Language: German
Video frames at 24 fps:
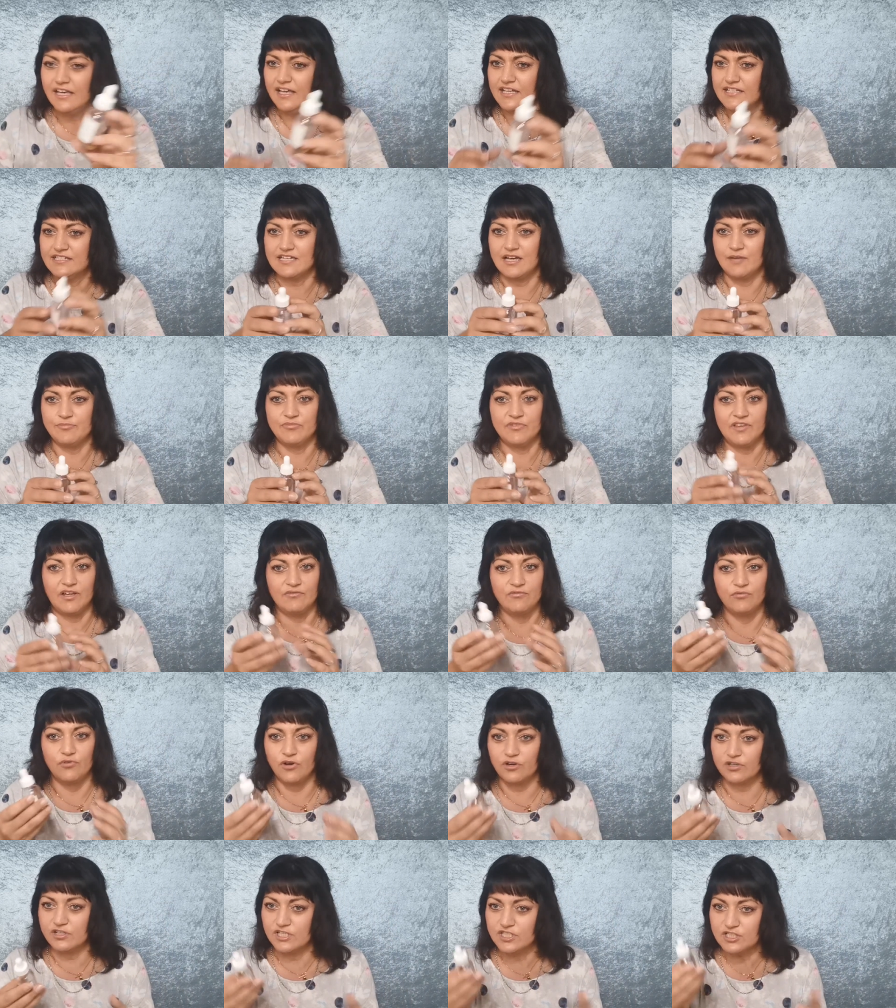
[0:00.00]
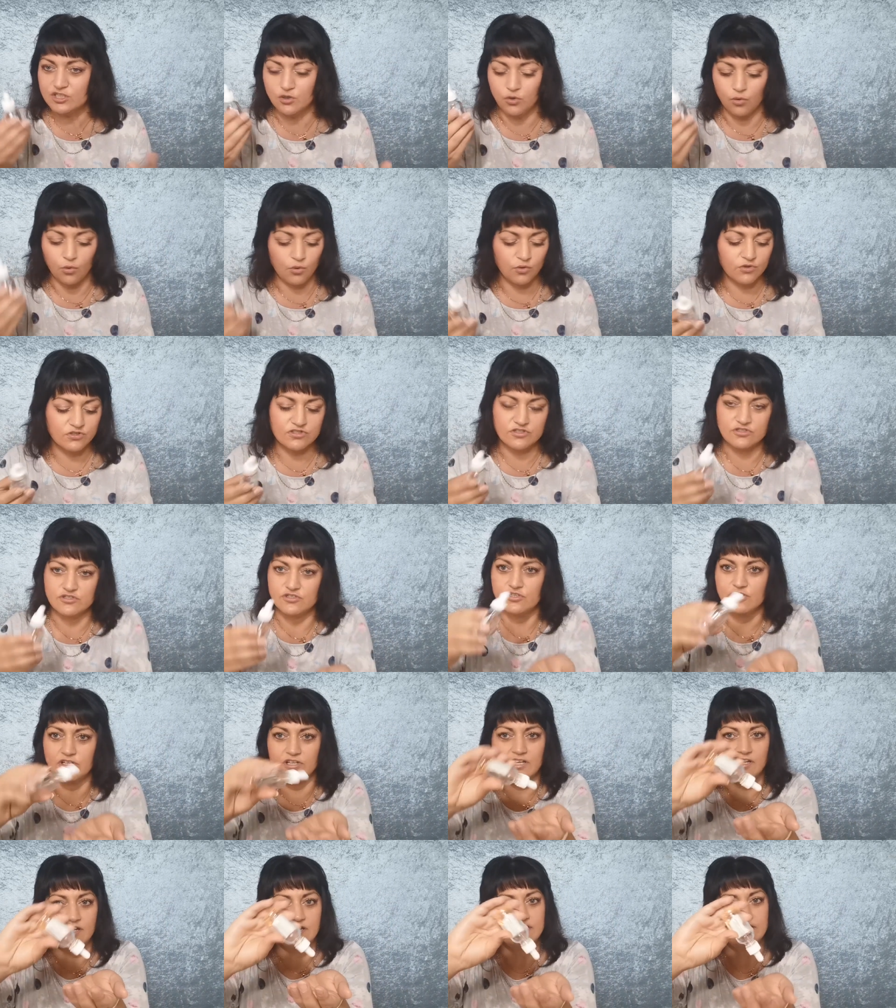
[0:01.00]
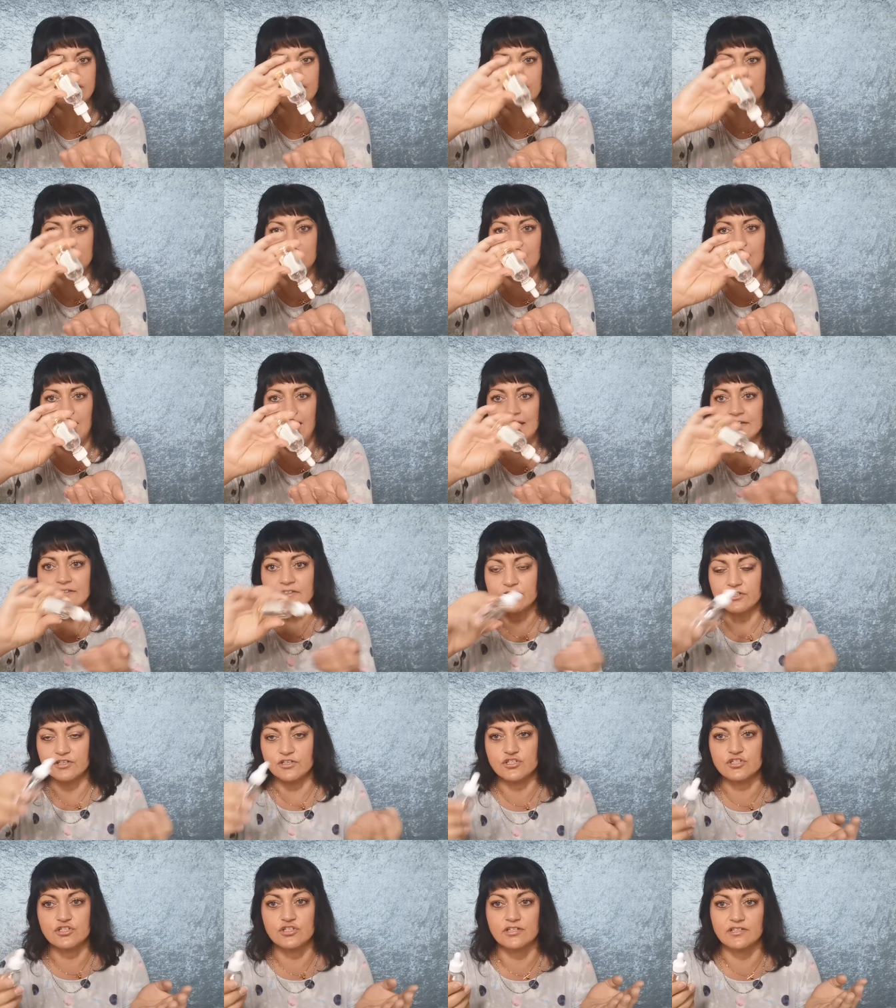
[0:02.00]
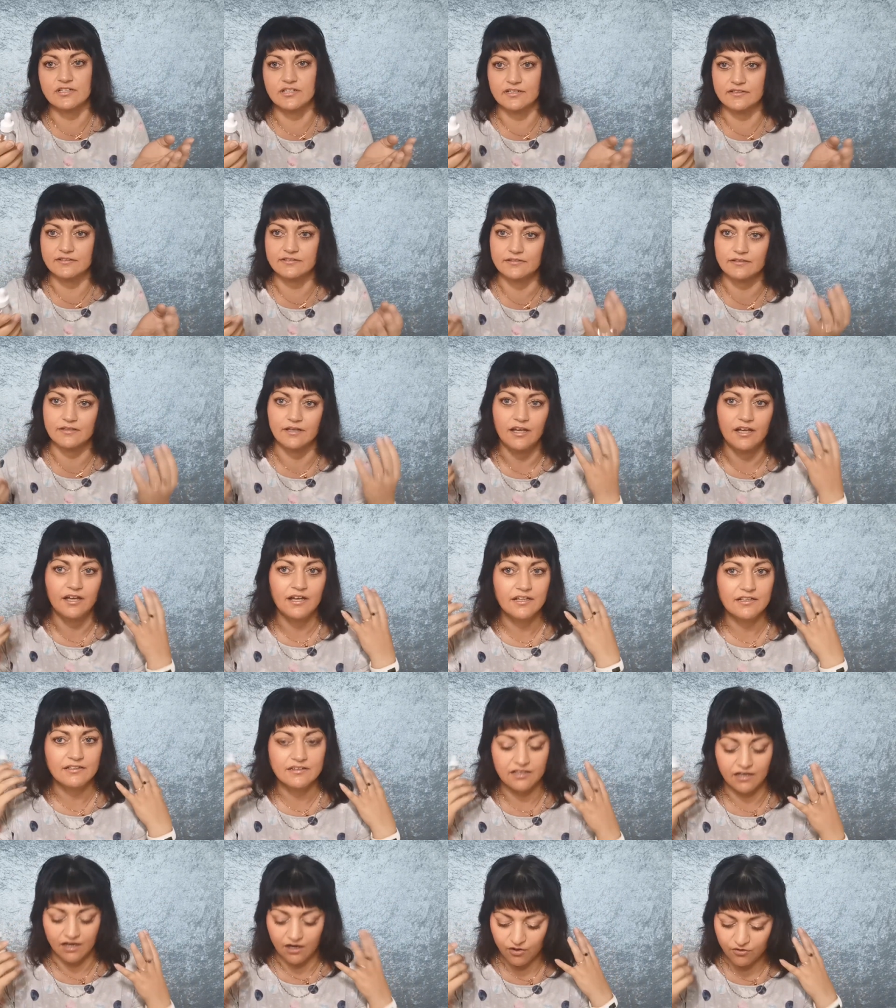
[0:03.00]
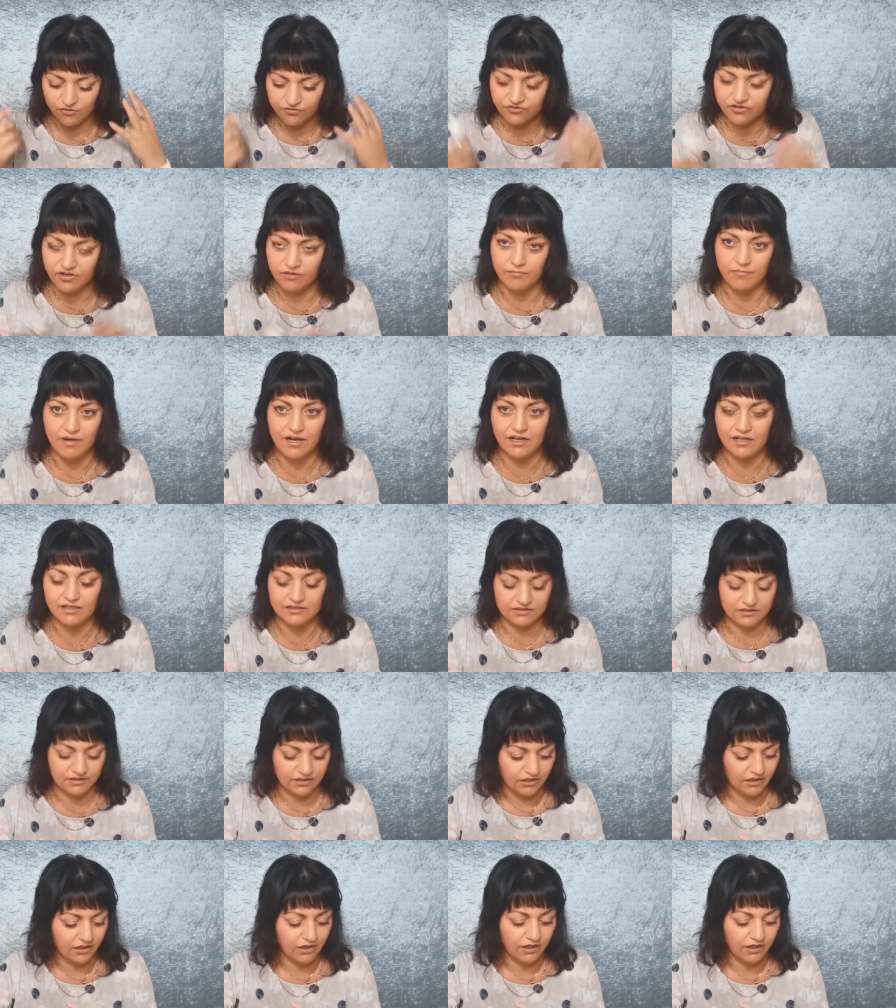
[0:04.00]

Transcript: Ich habe dann wirklich großzügig in die Hand geschüttet, drauf gemacht